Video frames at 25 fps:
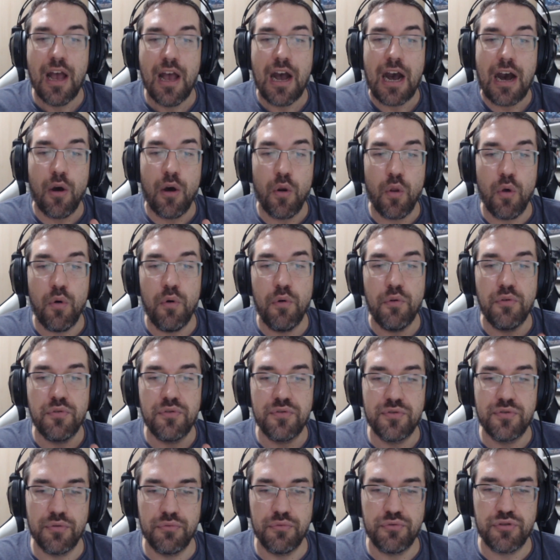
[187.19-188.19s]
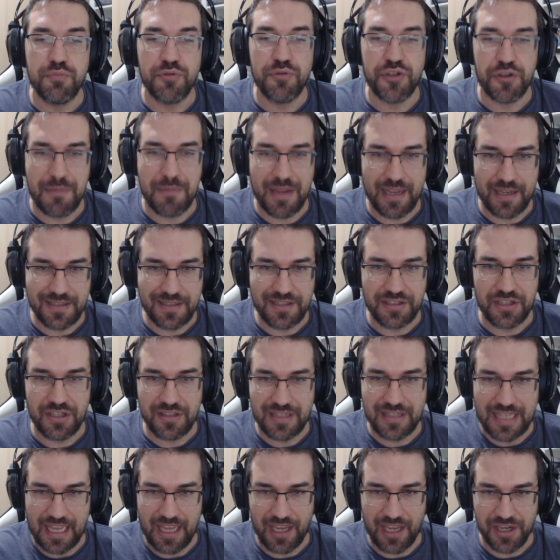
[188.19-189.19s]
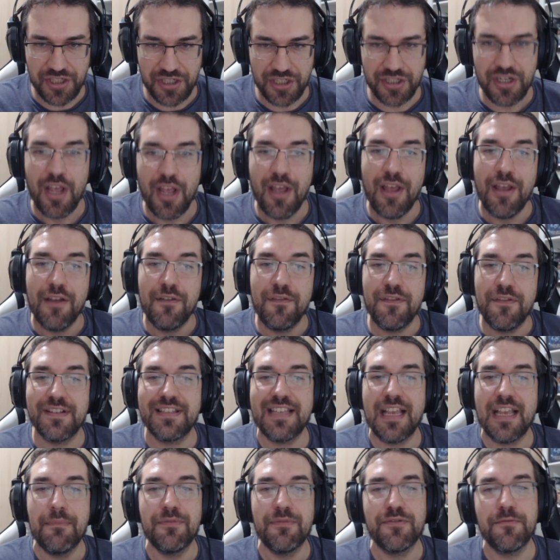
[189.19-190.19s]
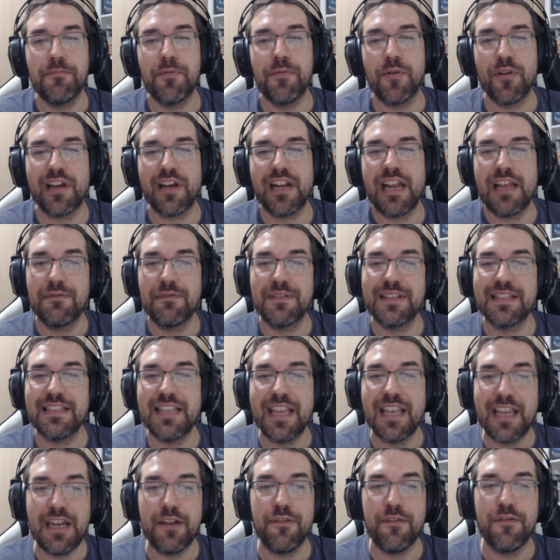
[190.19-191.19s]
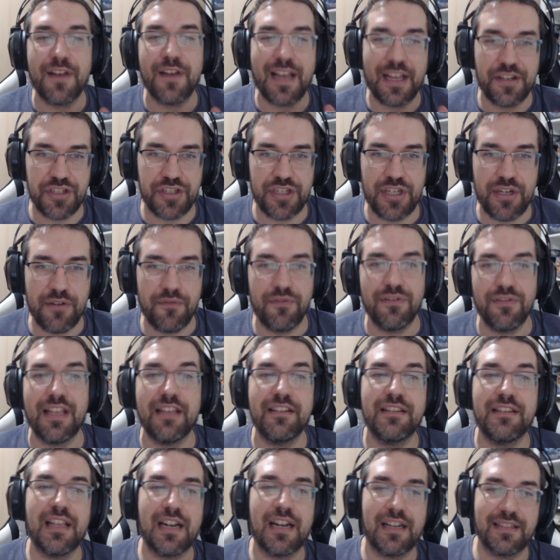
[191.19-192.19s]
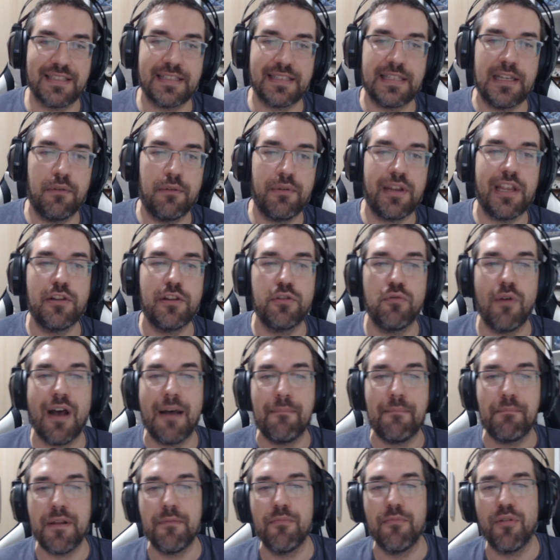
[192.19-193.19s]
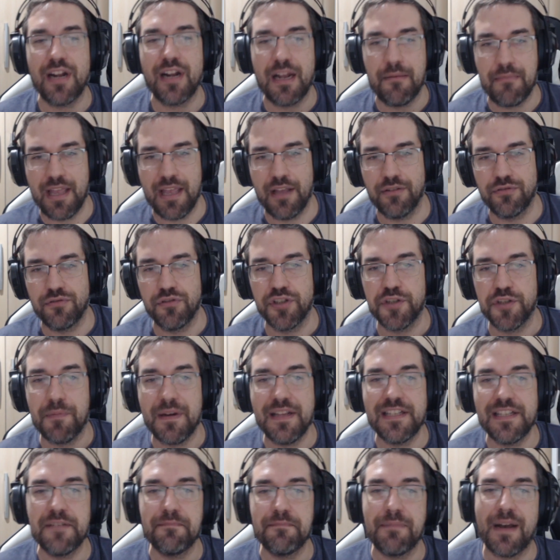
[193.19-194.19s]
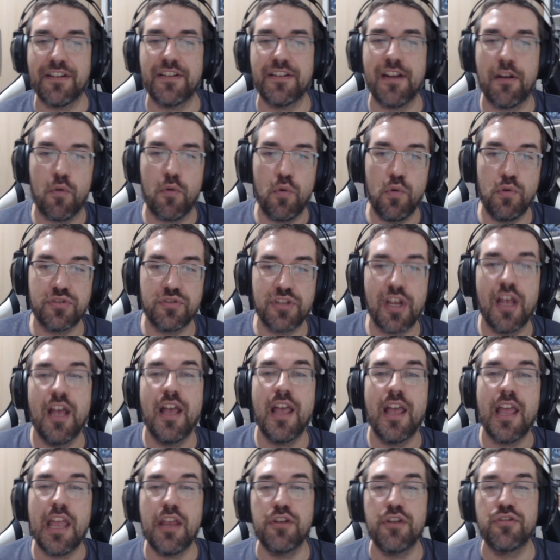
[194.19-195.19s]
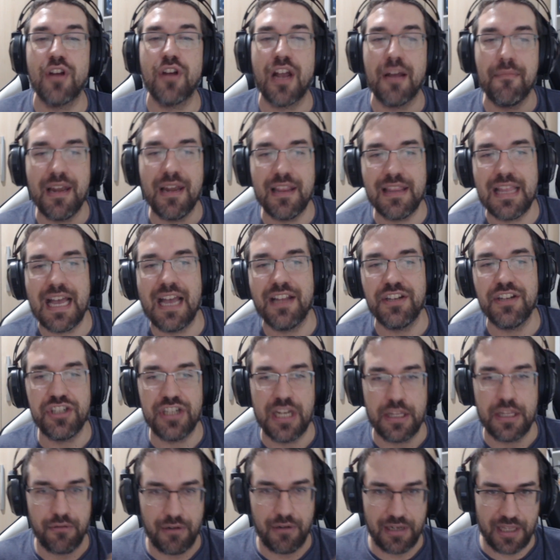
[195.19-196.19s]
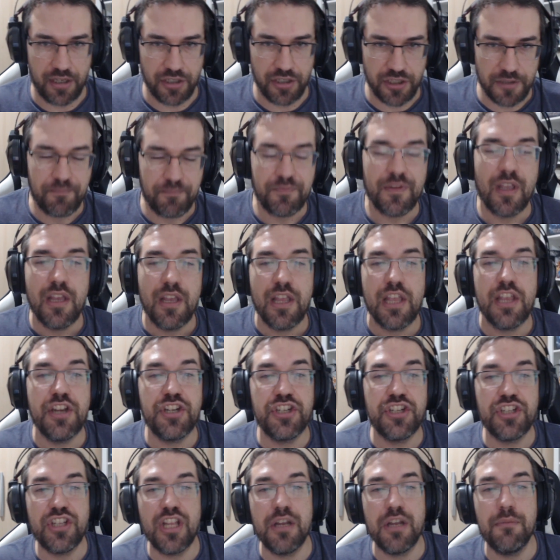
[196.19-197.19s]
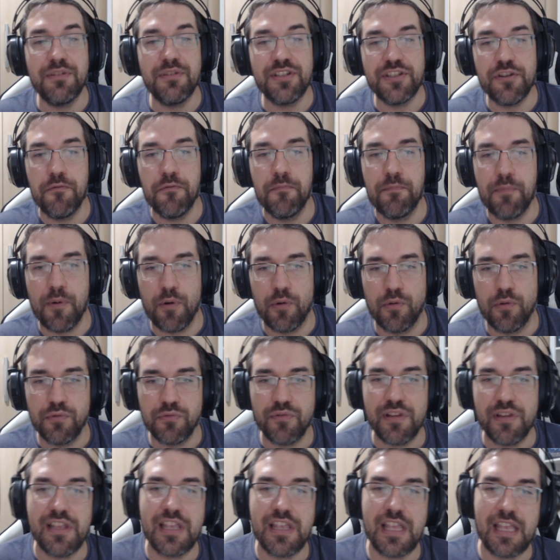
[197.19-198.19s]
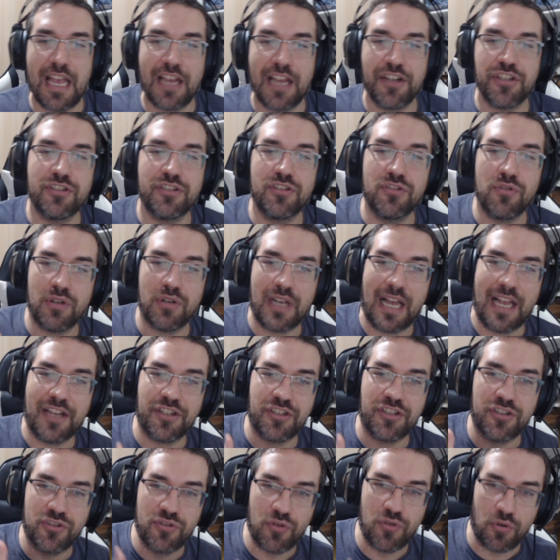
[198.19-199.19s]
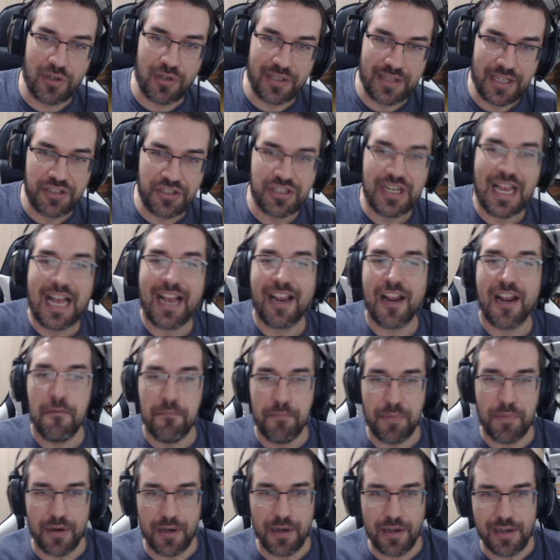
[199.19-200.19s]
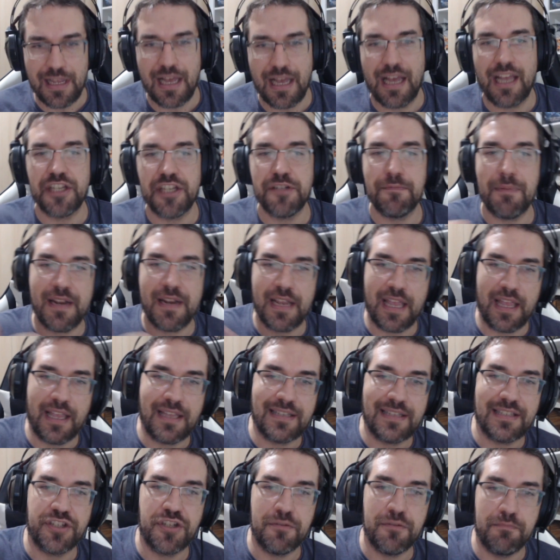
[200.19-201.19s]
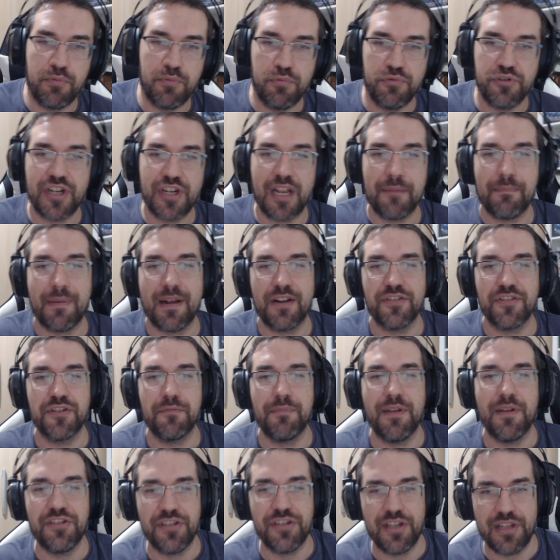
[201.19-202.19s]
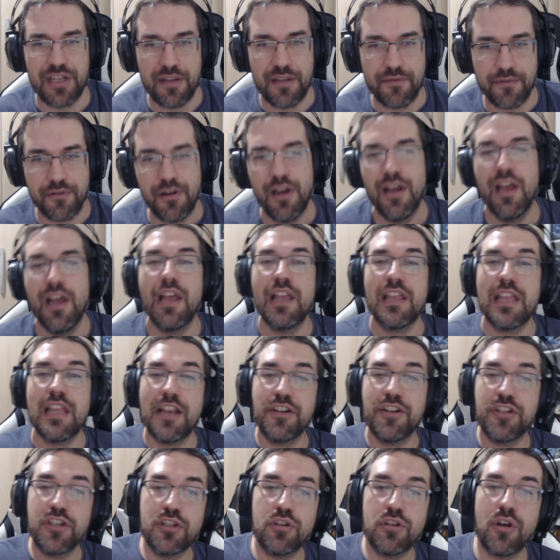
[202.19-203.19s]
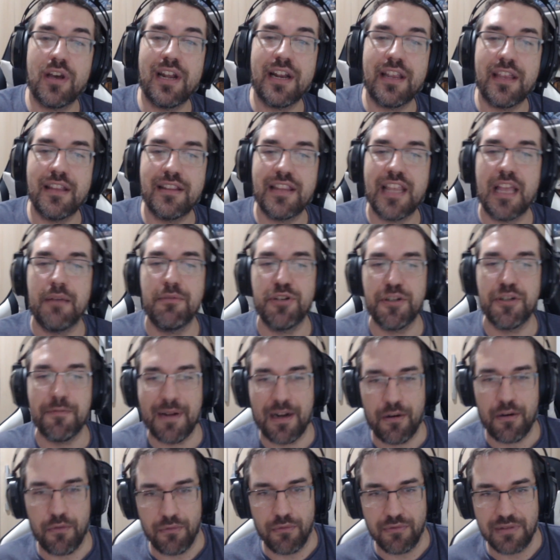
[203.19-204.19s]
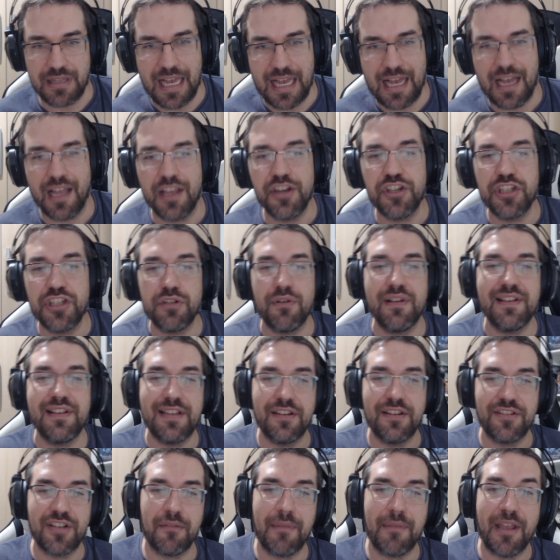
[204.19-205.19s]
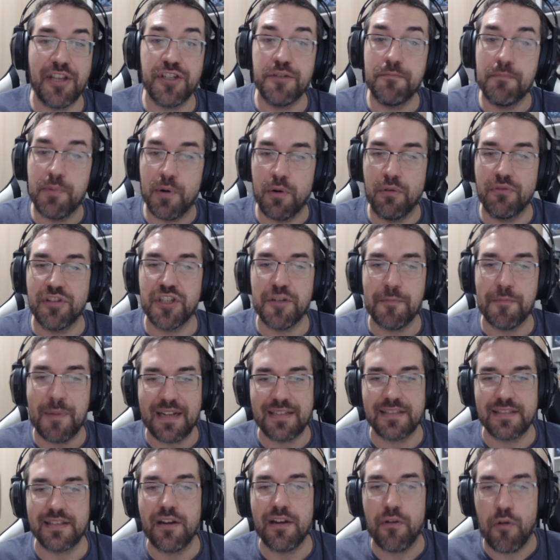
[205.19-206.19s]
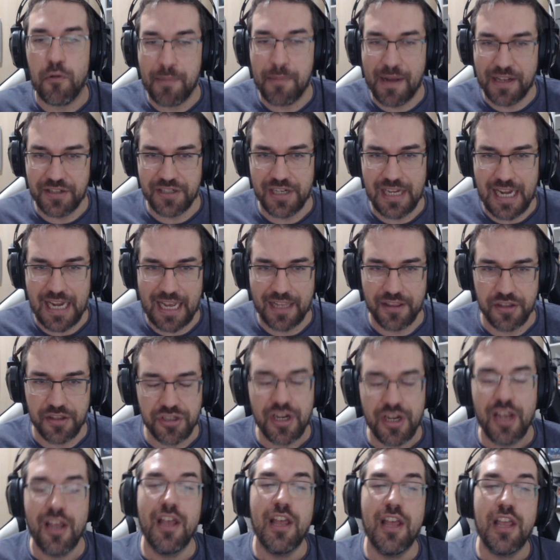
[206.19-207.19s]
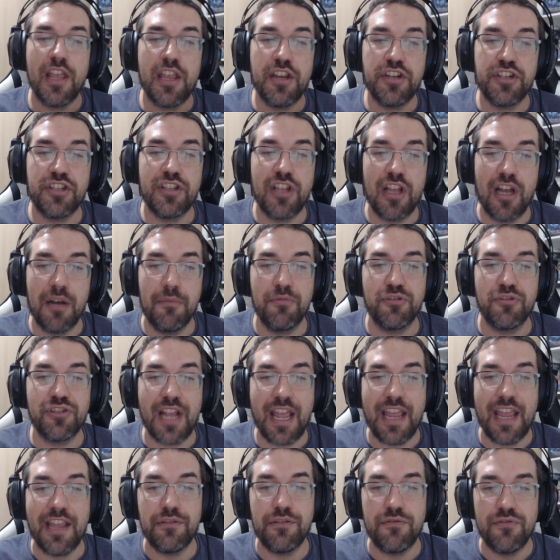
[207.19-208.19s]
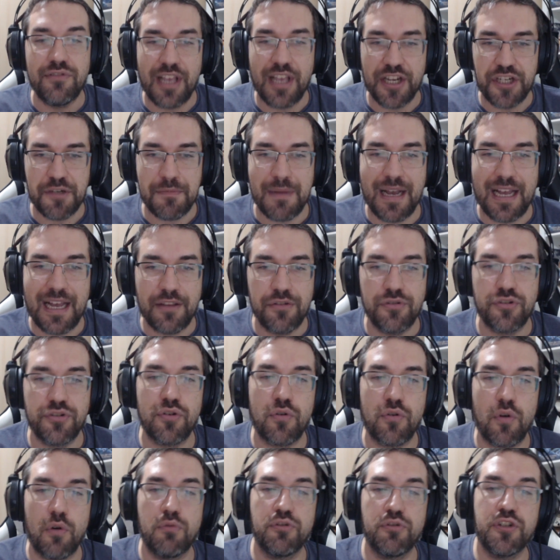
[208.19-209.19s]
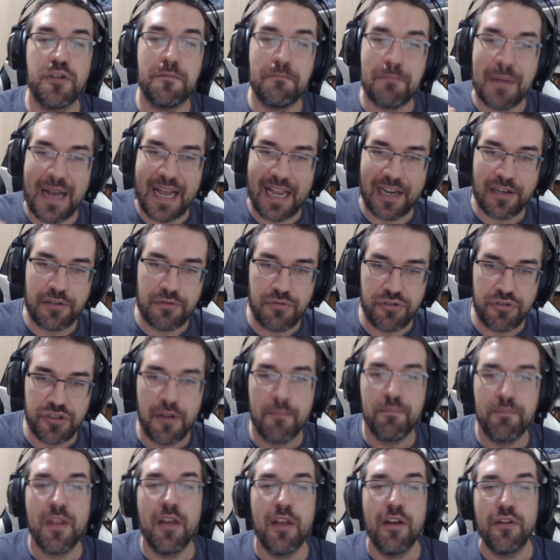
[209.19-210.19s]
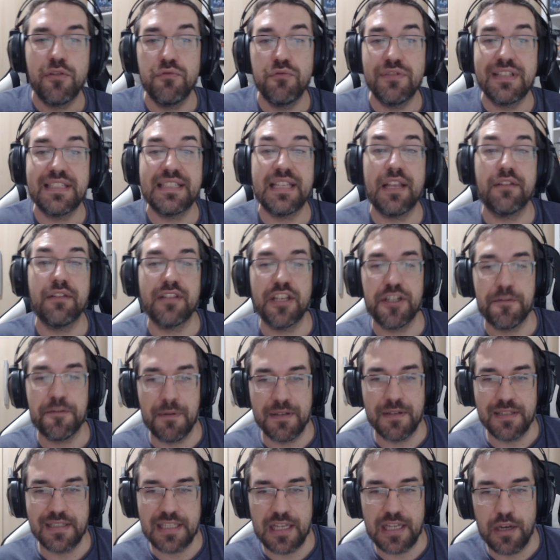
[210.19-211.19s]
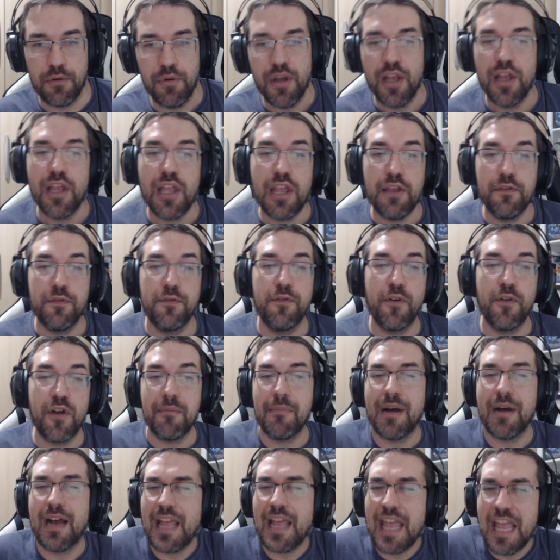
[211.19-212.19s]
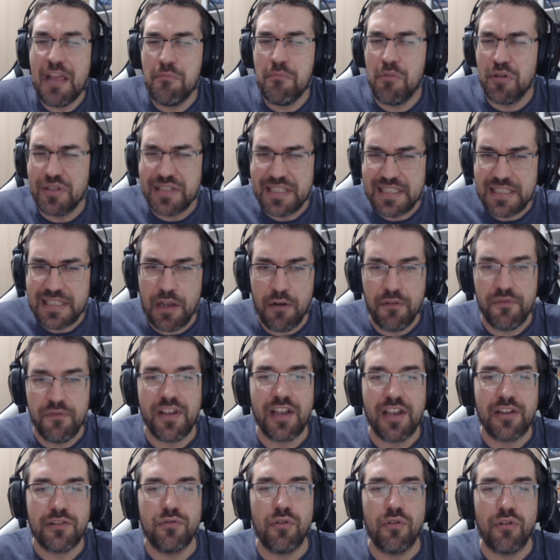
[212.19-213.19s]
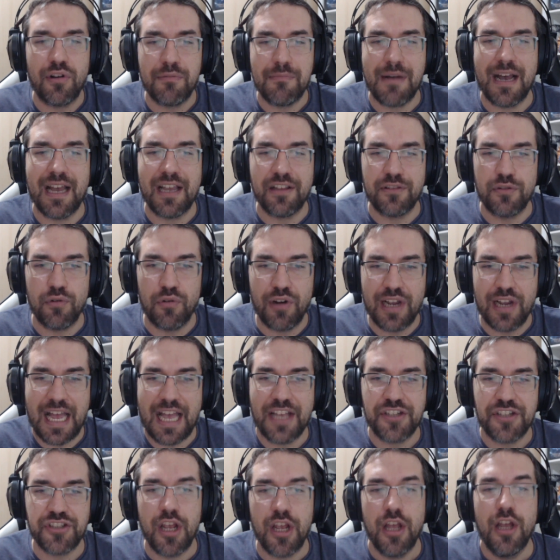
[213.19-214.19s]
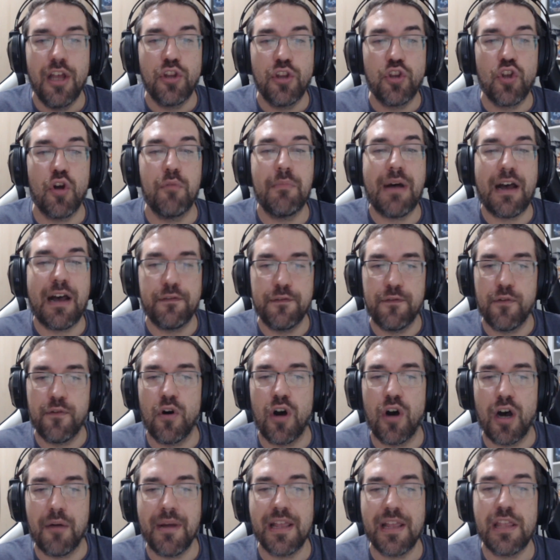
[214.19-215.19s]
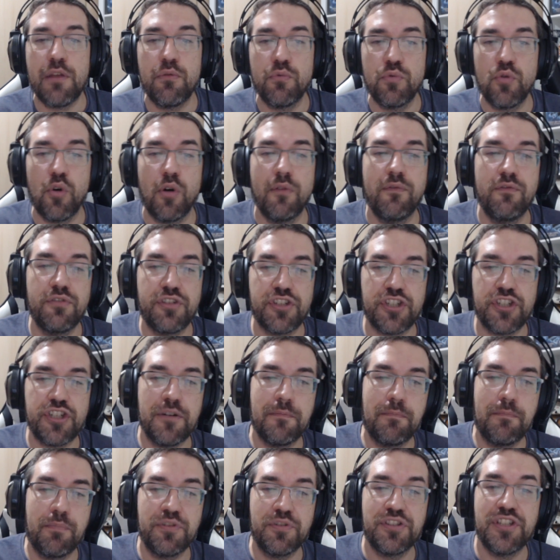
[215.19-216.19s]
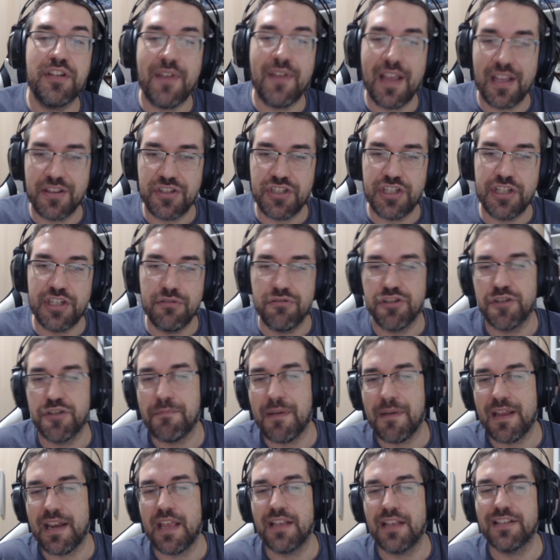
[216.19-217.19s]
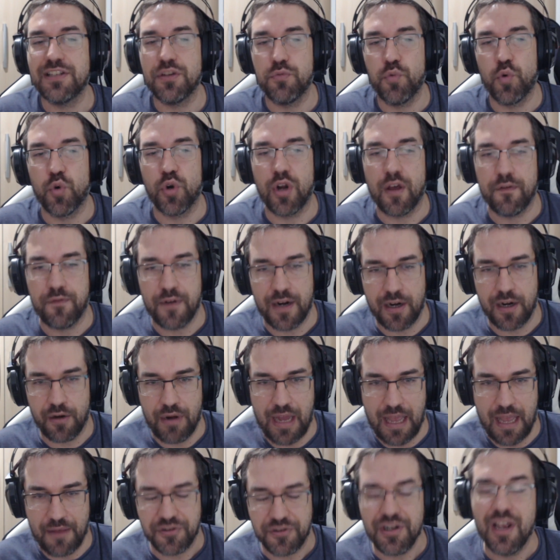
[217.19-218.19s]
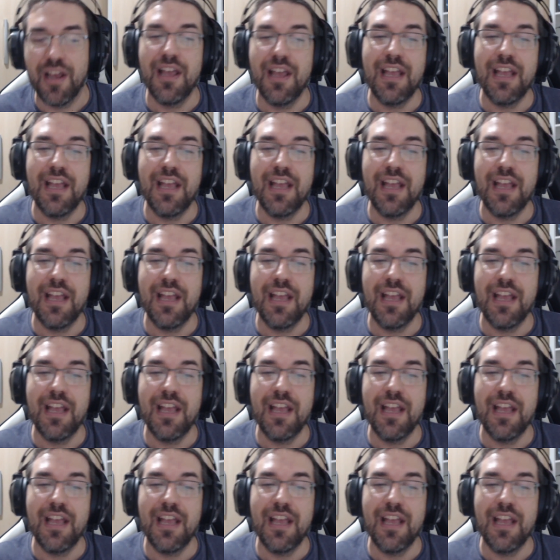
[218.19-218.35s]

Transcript: Ao longo dos últimos meses de teste, fizemos um progresso significativo na interação e no aprimoramento dos principais recursos e jogabilidade Shadowlands. Estamos em um ponto em que as, zo as zonas, a campanha, a experiência de busca para subir de nível e a história que temos para contar estão essencialmente prontos para serem compartilhados. Estamos entusiasmados com os pactos no centro da expansão e foi uma emoção ver Torgás tomar forma em um novo tipo divertido experiência em World of Warcraft.